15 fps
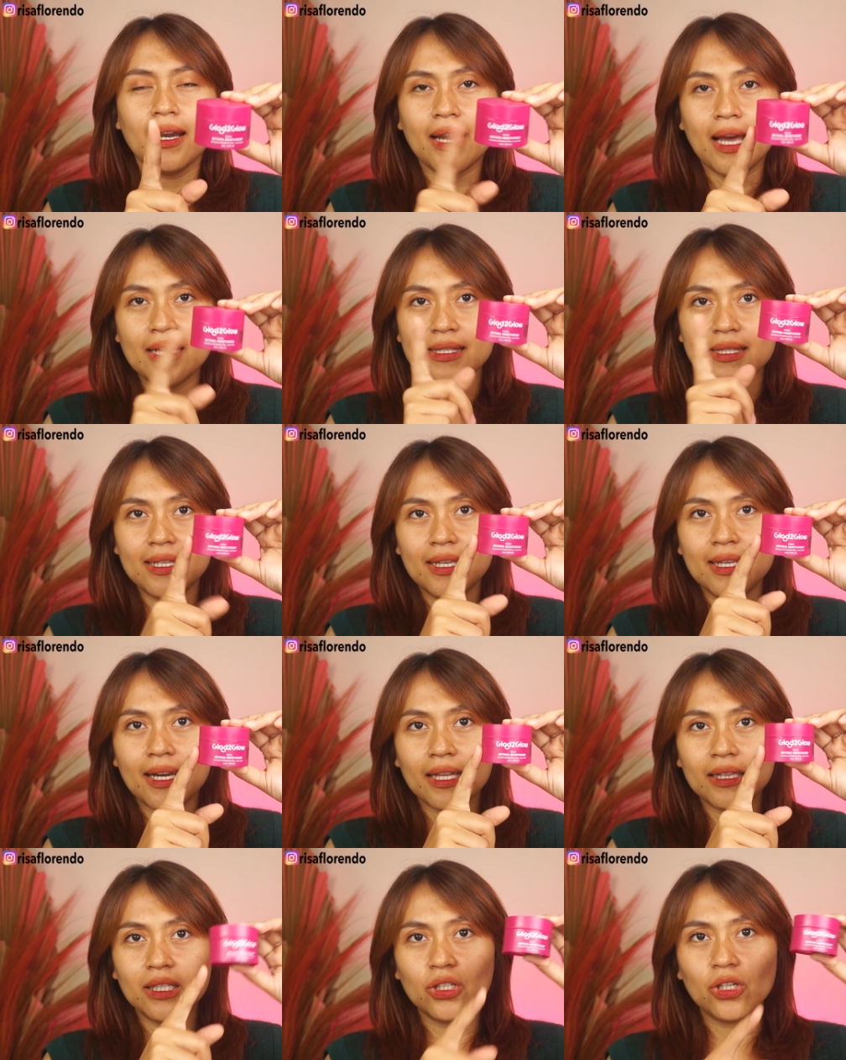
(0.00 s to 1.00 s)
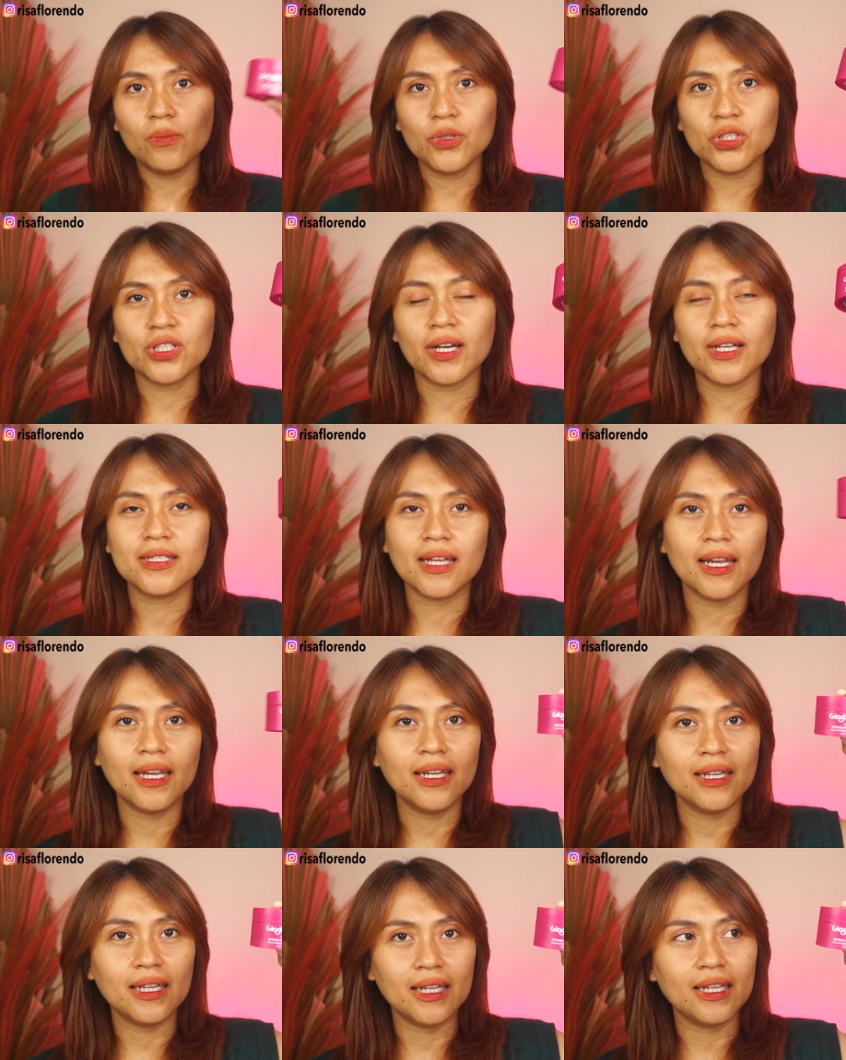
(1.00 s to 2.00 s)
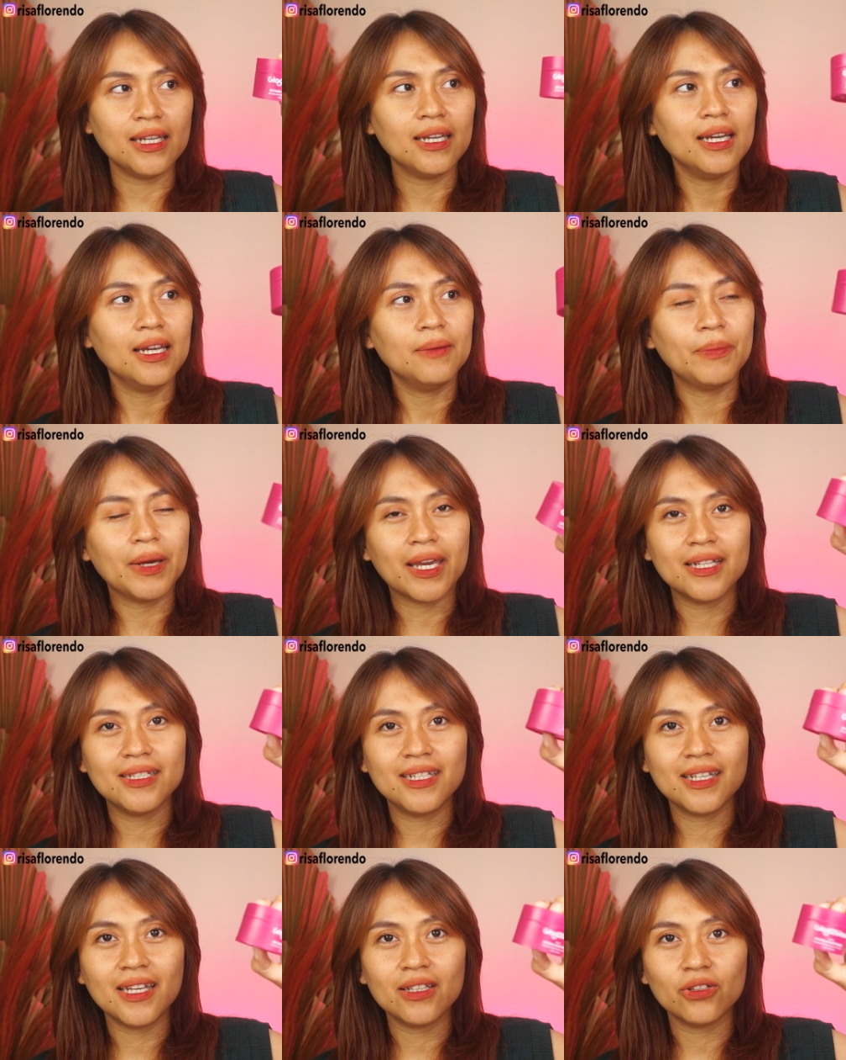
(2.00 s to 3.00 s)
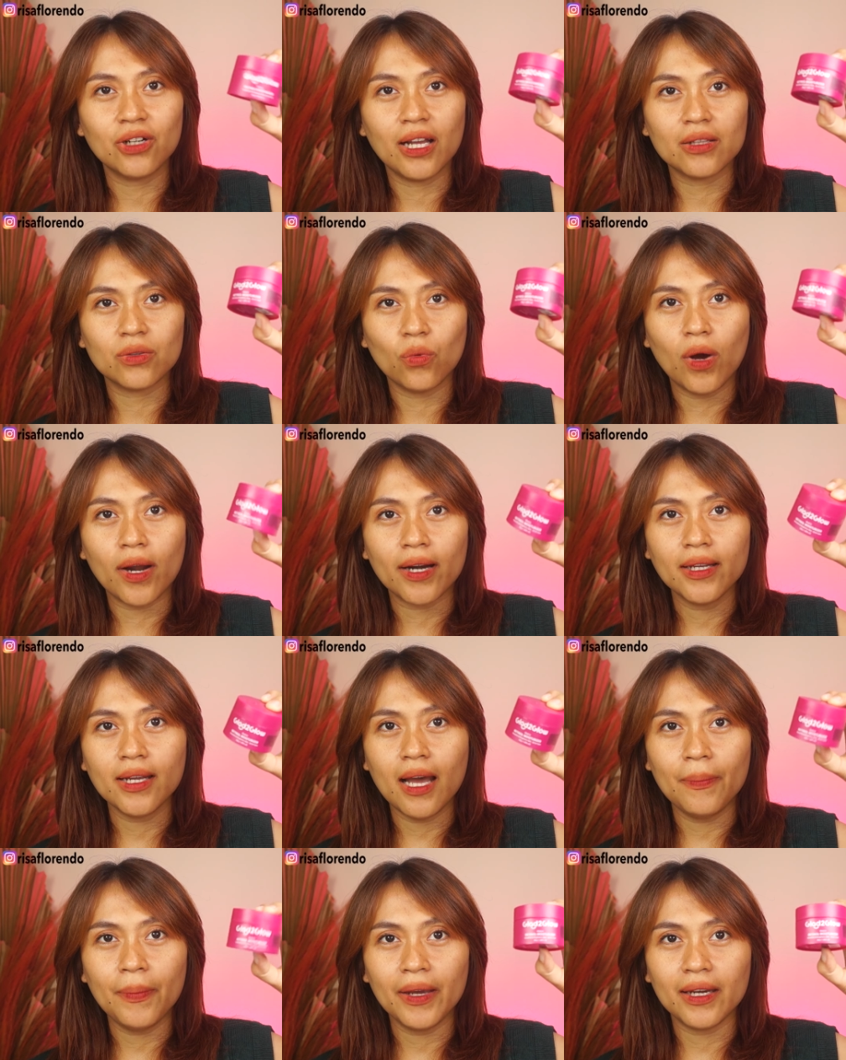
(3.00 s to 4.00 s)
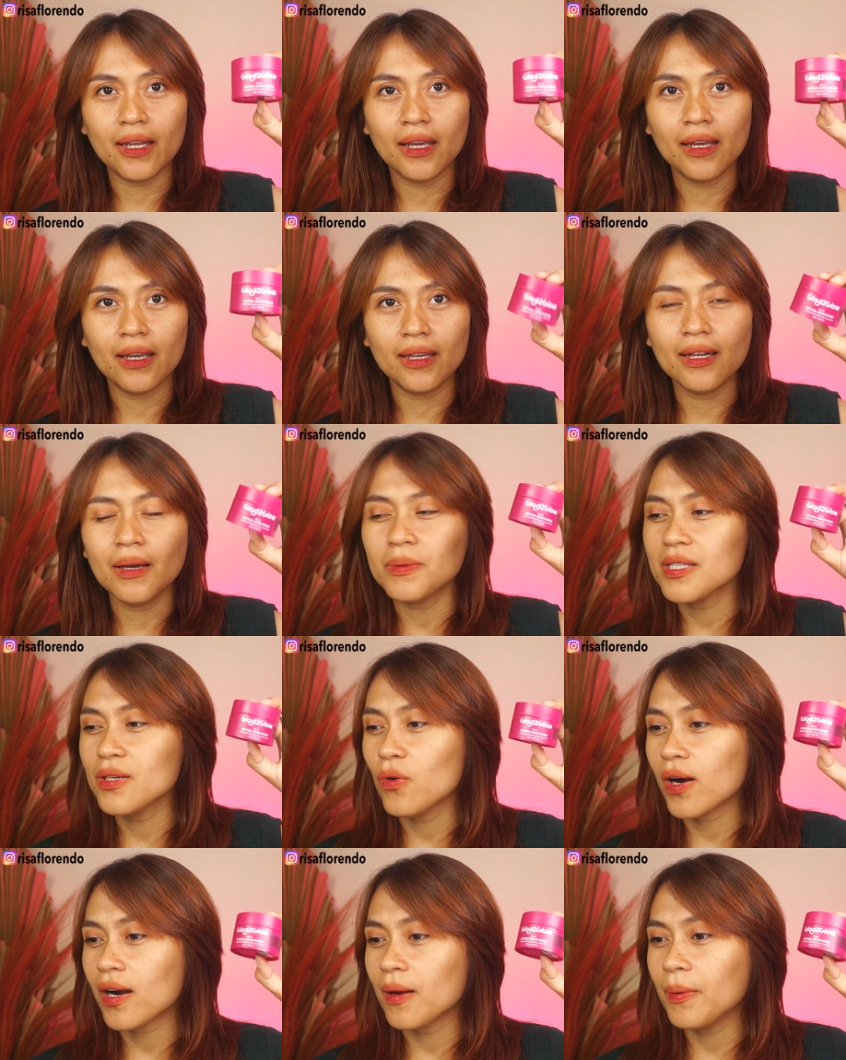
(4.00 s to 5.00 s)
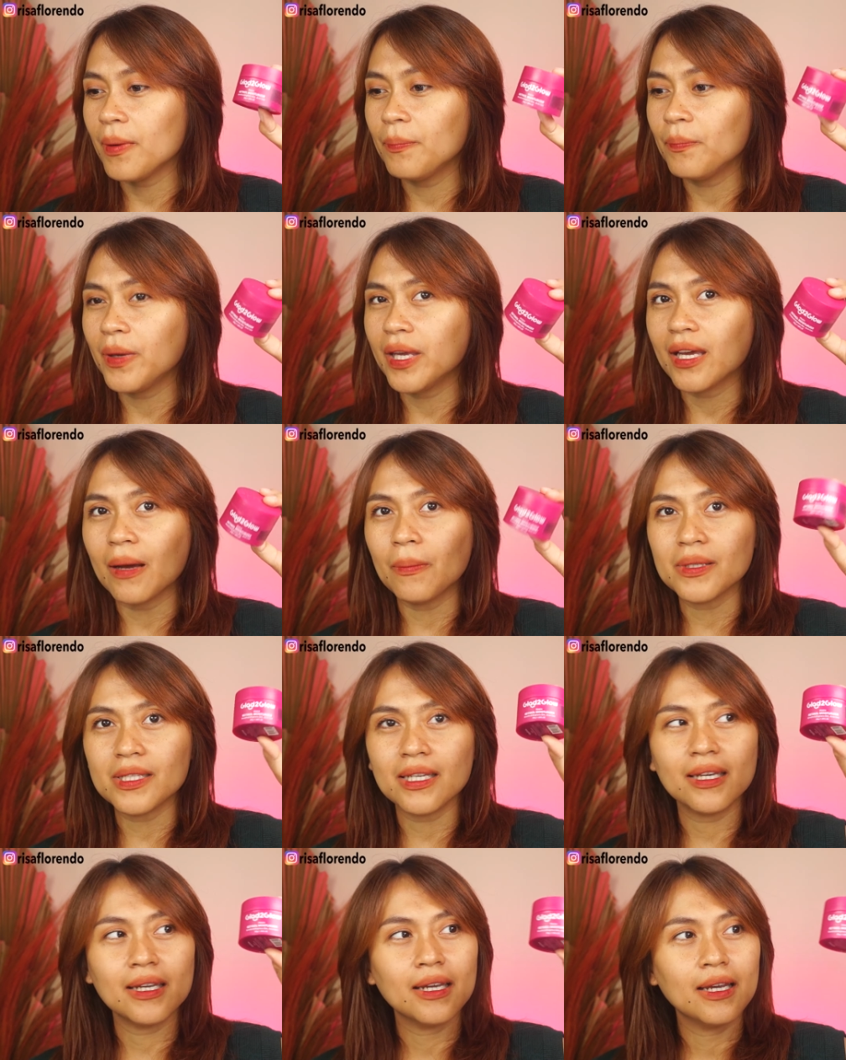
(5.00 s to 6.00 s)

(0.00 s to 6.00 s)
Nah, si retinol moisturizer ini packagingnya tuh lihat warnanya apa ini? Ini apa sih warna apa? Pink apa sih?